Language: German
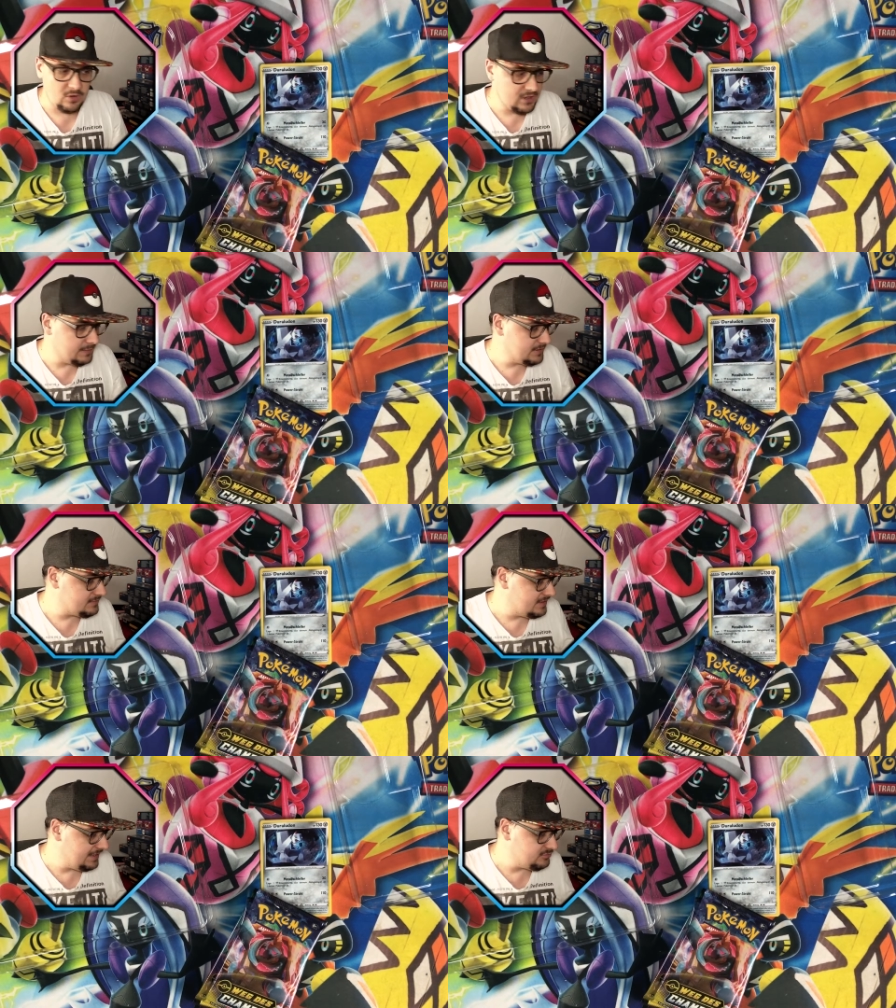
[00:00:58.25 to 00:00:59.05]
Morgen Abend
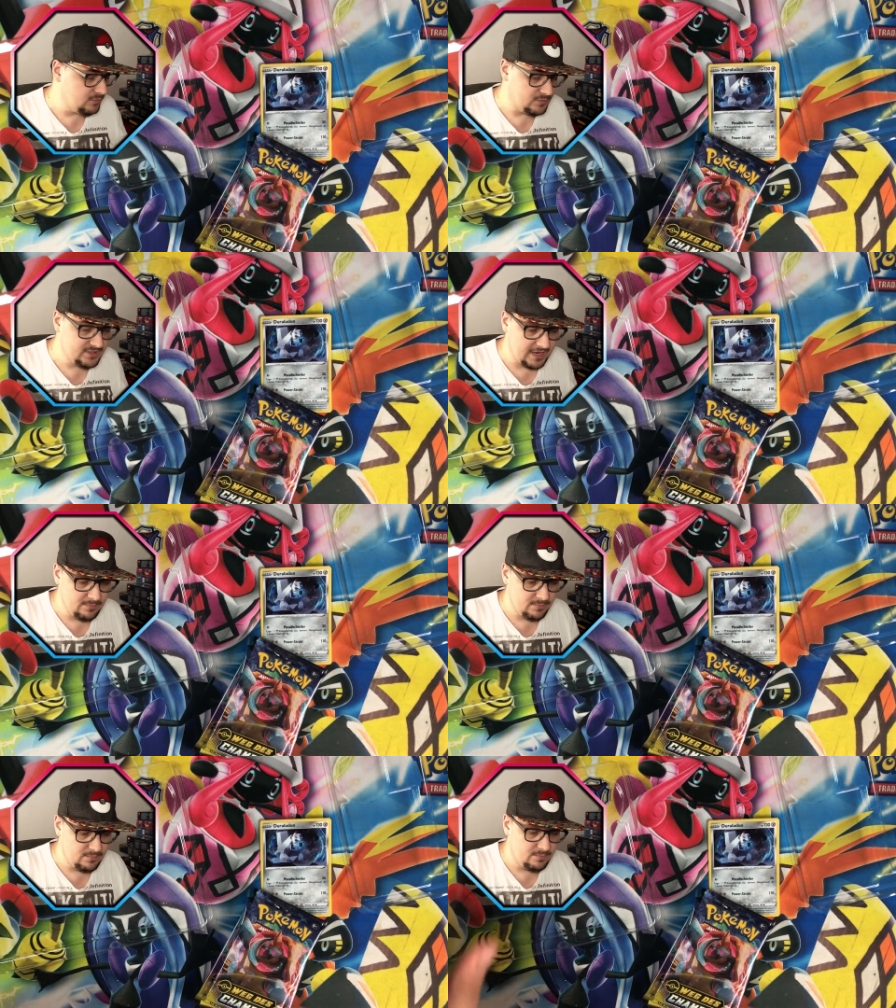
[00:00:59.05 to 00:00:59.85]
gibt es ein Livestream, wo wir
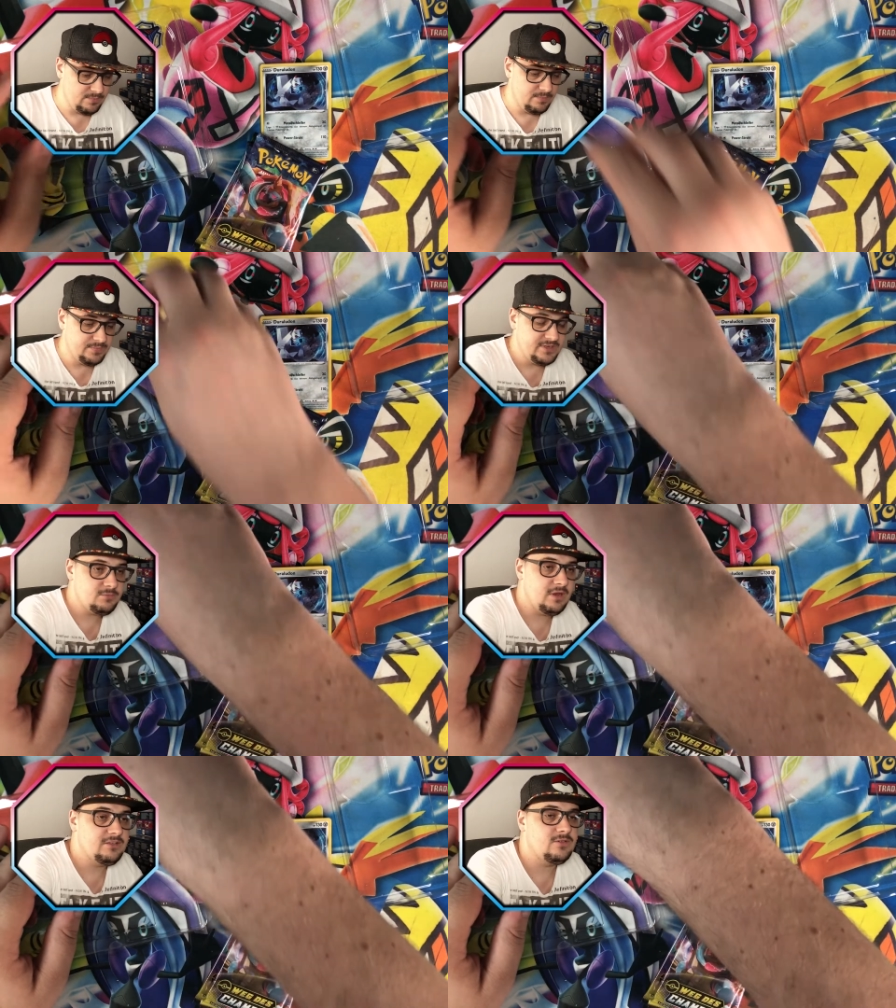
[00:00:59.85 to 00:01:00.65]
drei
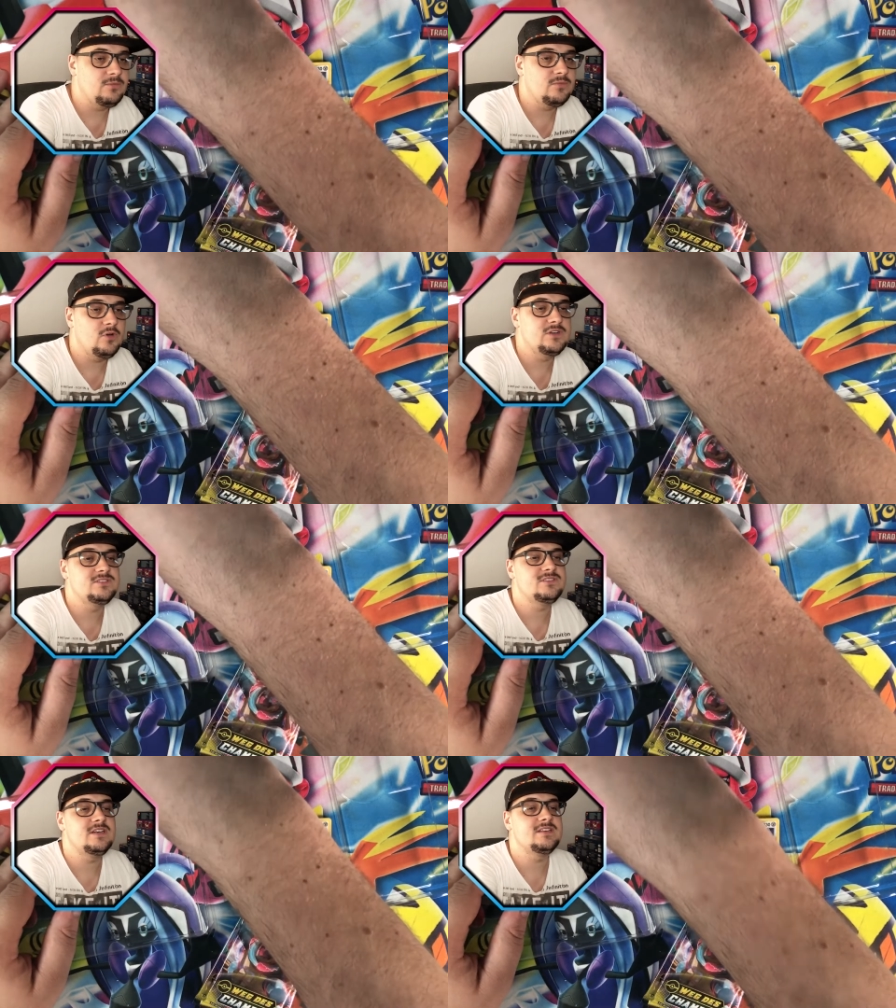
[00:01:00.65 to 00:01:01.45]
Displays vom neuen
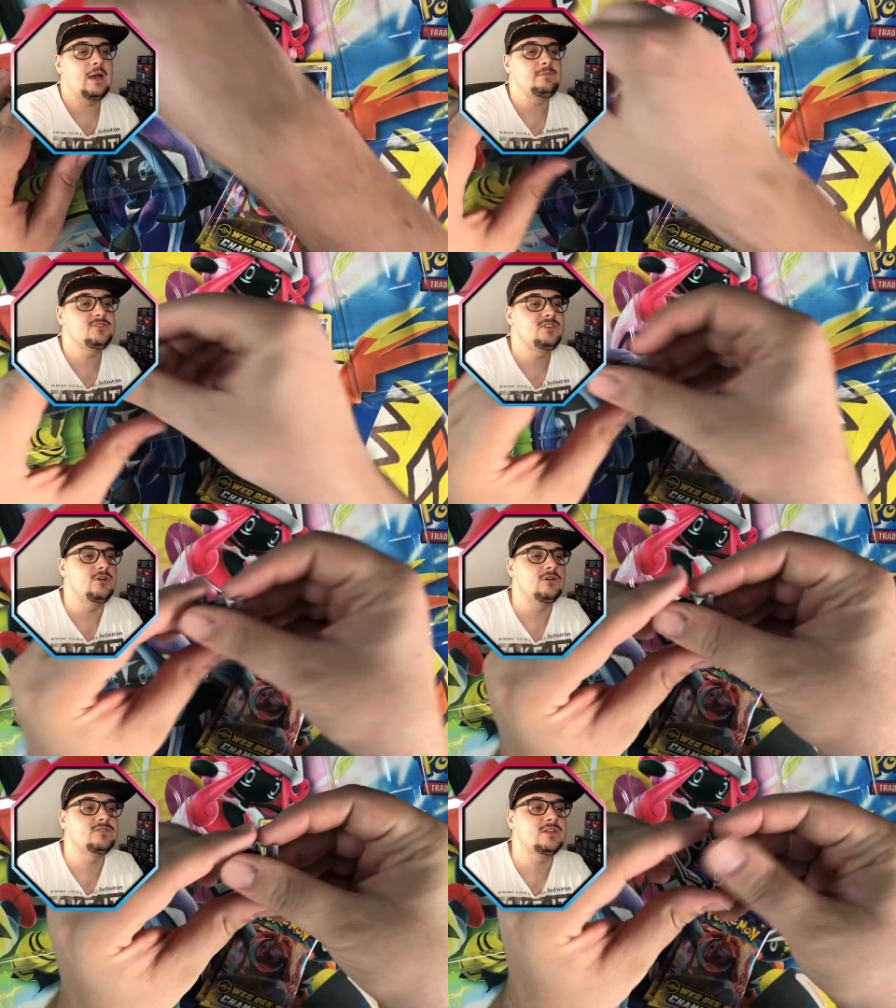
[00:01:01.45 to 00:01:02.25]
Set
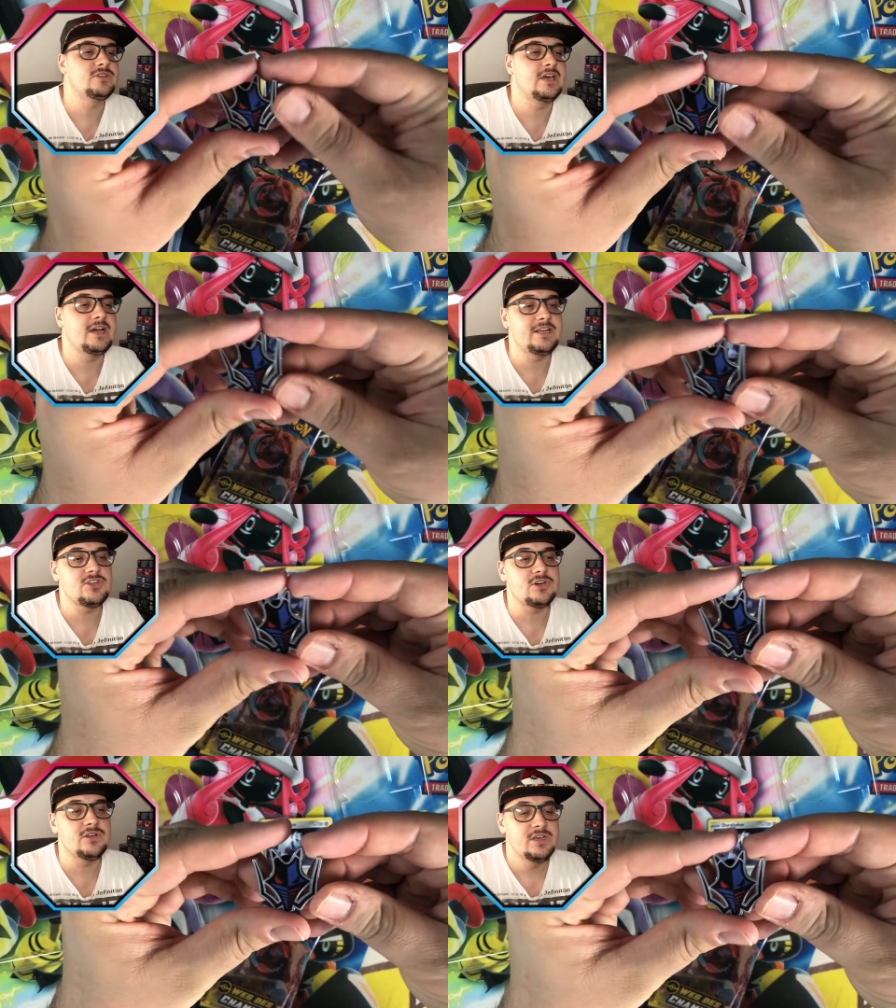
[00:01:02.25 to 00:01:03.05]
Kampfstile öffnen, also gerne
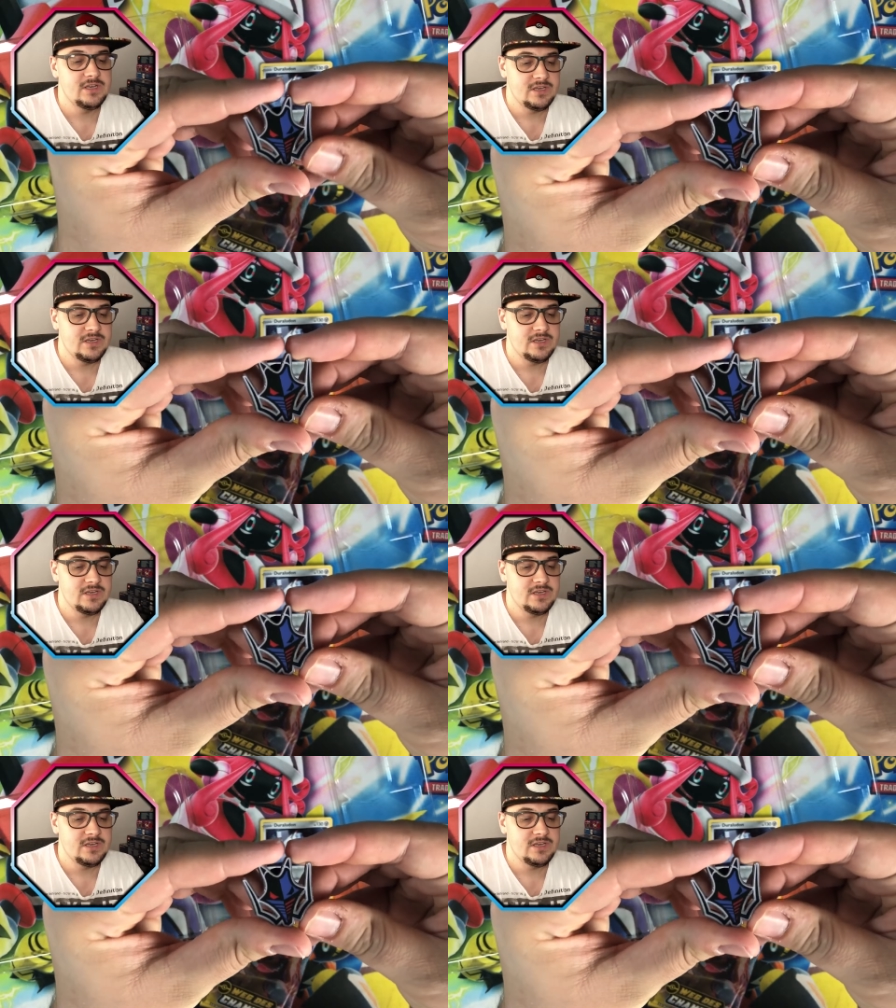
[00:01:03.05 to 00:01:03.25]
reinschauen.